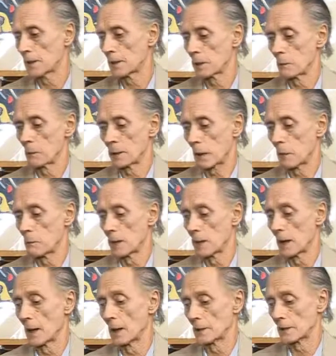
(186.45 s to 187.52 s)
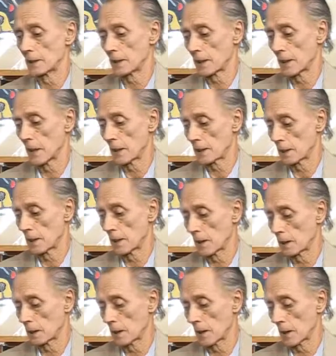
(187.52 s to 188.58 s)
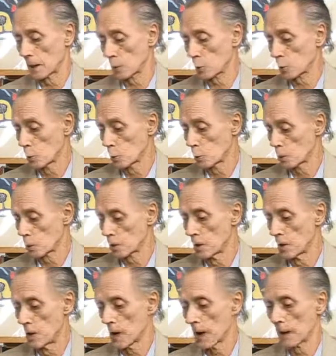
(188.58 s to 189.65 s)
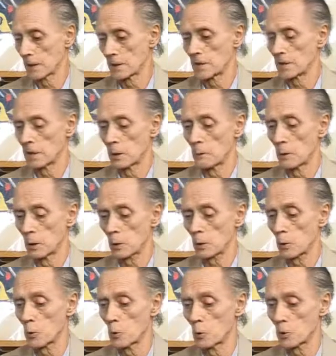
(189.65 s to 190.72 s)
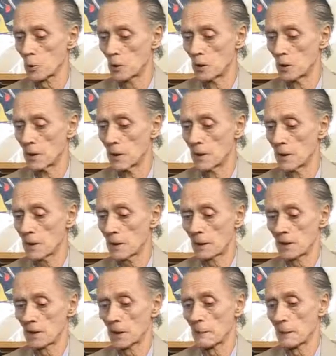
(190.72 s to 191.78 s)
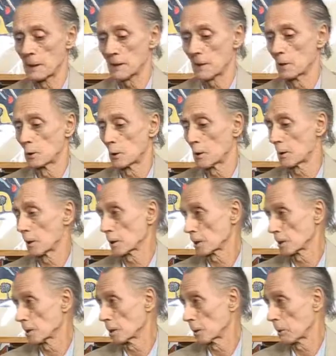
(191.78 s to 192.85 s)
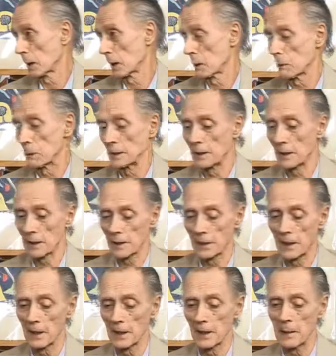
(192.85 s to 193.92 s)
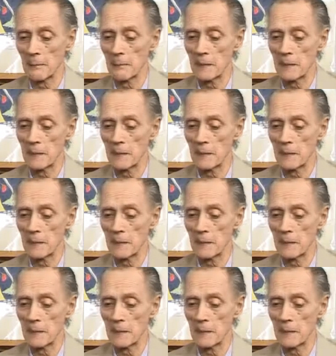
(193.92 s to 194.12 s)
Después también a, a Rux, a Guillermo, Rux, que es demasiado conocido para explicar de él.